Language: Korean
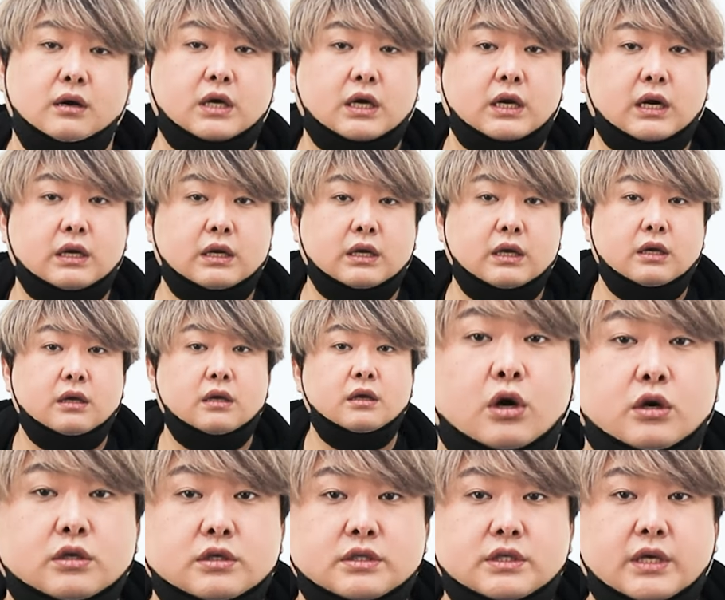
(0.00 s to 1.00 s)
차라리
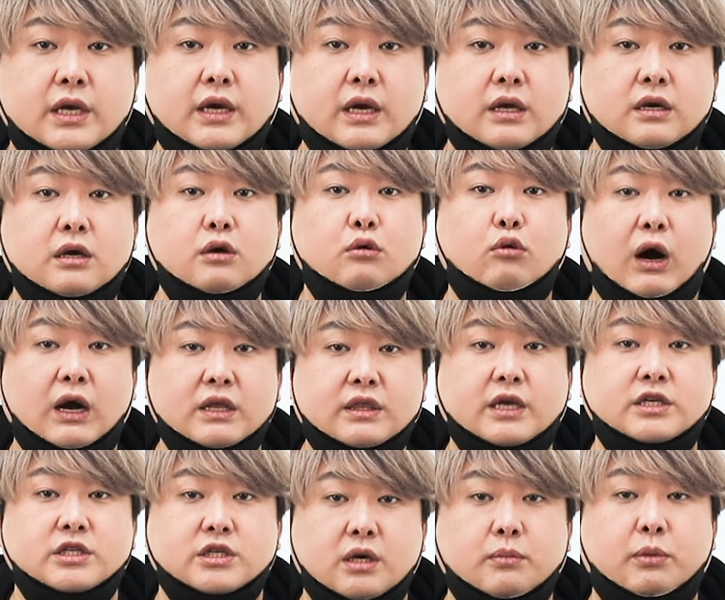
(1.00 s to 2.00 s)
전 세계를
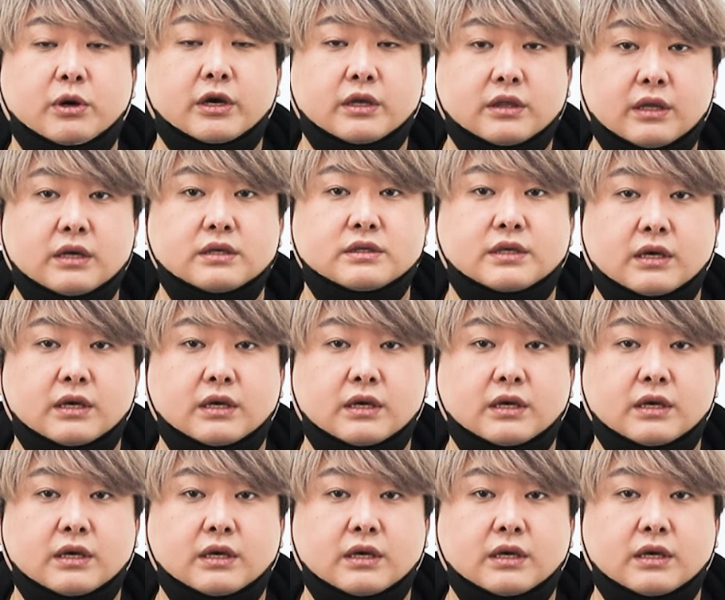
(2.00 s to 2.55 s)
왕따시켜버리겠다는